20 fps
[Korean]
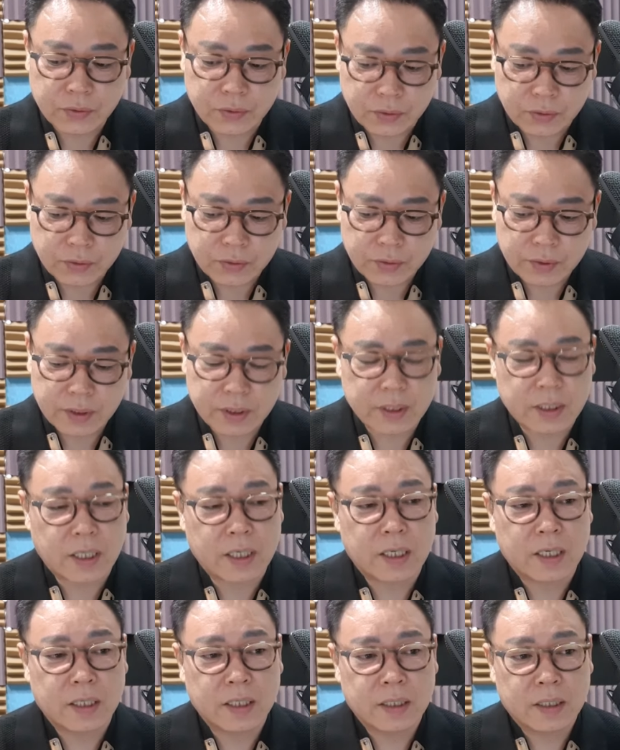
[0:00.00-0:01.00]

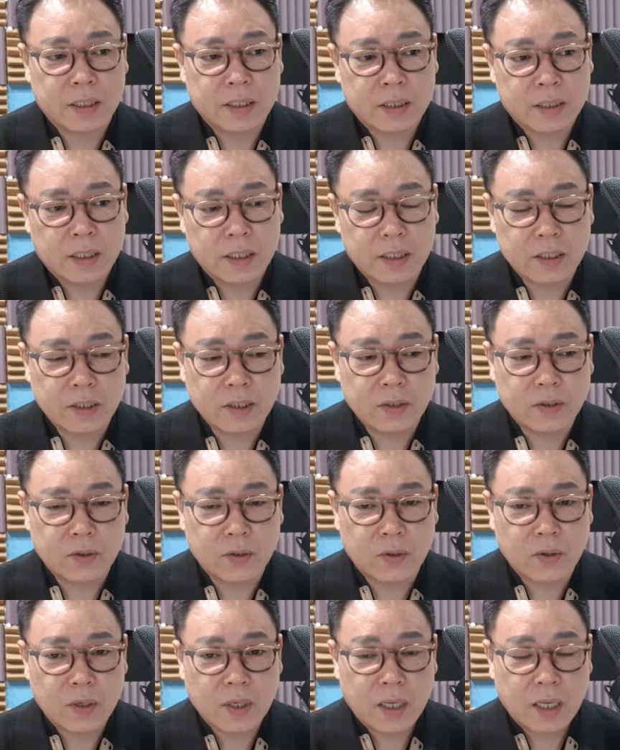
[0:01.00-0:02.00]
두자 이런
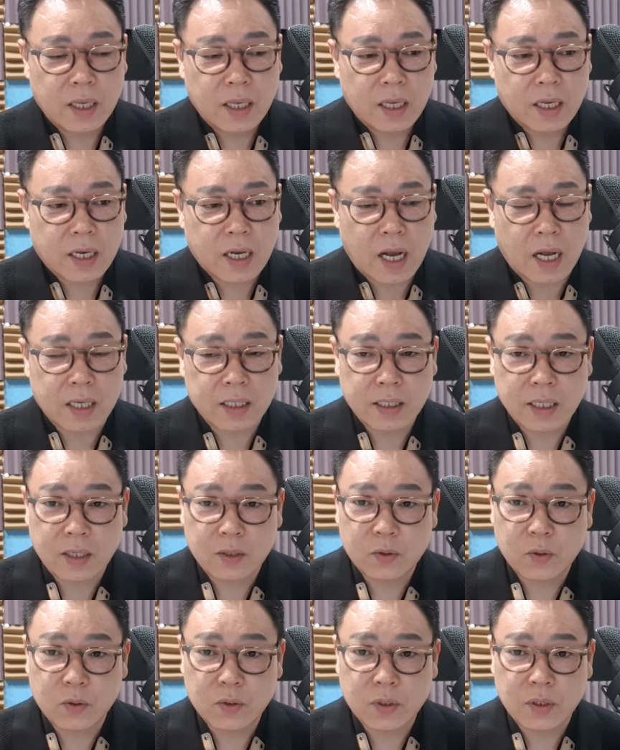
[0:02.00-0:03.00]
식으로
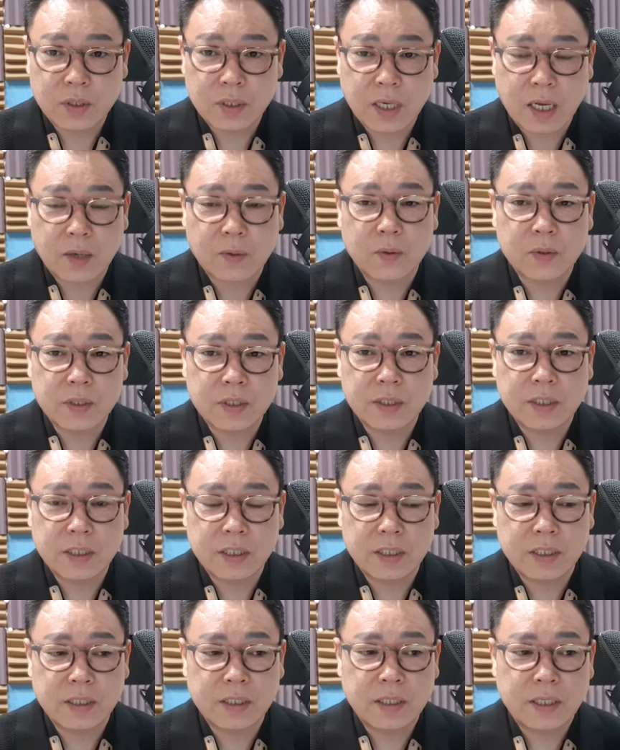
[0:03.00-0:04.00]
강약 조절을 하고
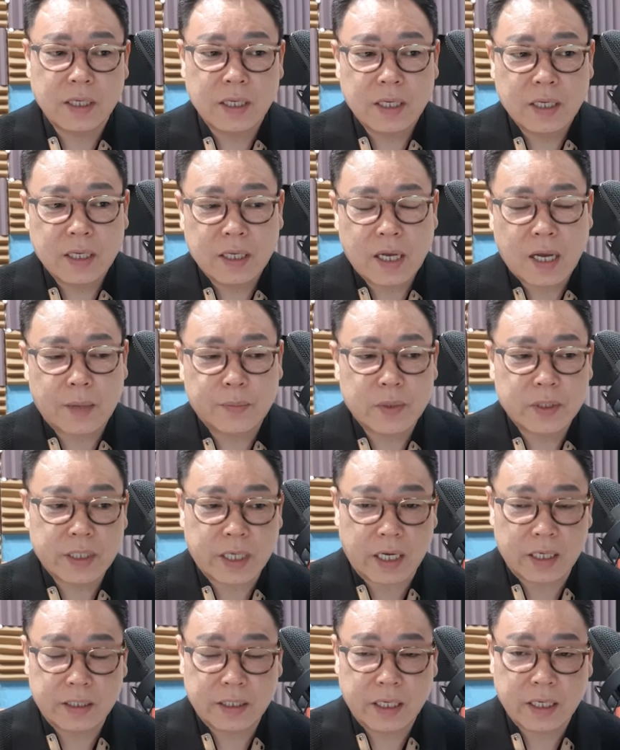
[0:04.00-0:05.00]
있는지를 한번
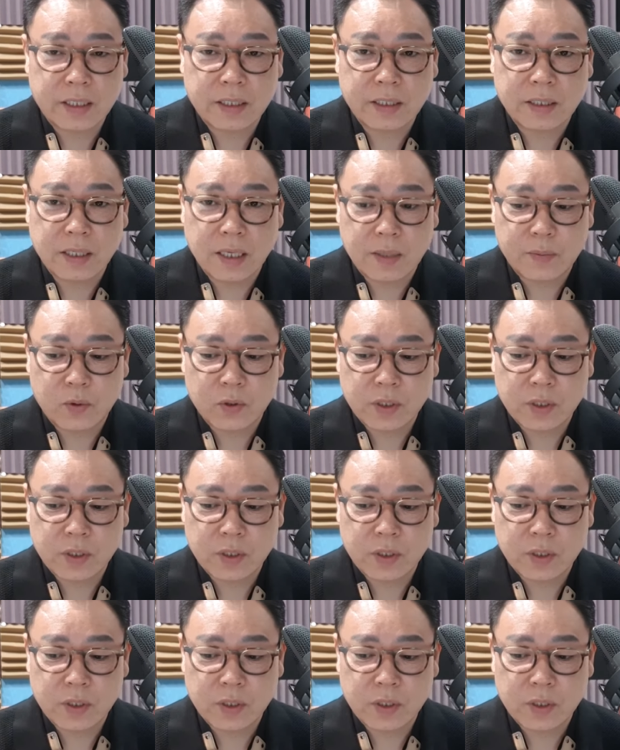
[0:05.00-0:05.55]
잘 체크를 해